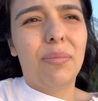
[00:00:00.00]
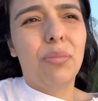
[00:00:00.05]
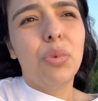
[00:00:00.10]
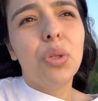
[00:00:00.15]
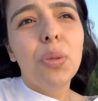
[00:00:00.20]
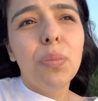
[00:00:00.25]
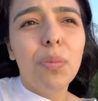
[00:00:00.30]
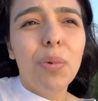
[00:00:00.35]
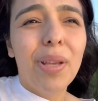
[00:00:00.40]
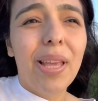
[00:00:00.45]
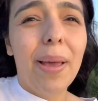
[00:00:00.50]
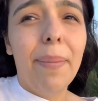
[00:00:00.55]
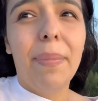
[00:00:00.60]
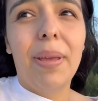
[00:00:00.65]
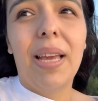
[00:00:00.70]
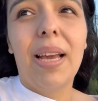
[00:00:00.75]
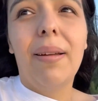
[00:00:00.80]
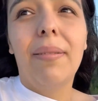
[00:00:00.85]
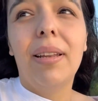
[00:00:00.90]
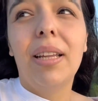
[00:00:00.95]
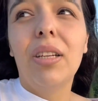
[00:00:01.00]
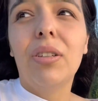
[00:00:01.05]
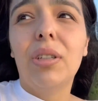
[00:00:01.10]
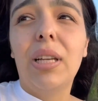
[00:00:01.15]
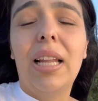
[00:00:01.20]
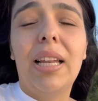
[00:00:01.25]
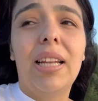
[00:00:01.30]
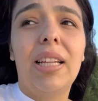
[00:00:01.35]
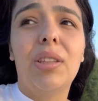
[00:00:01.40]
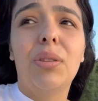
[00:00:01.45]
muy muy amigable
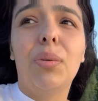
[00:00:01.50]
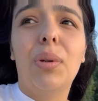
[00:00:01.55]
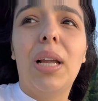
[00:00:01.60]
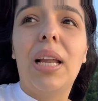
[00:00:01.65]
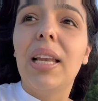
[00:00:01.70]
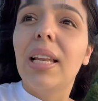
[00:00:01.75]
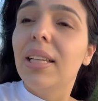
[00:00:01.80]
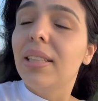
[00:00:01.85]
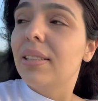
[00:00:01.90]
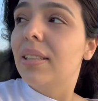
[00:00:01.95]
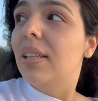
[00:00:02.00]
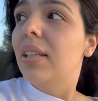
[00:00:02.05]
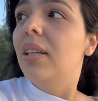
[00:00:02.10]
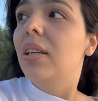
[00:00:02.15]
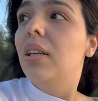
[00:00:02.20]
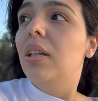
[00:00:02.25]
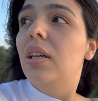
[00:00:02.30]
con la naturaleza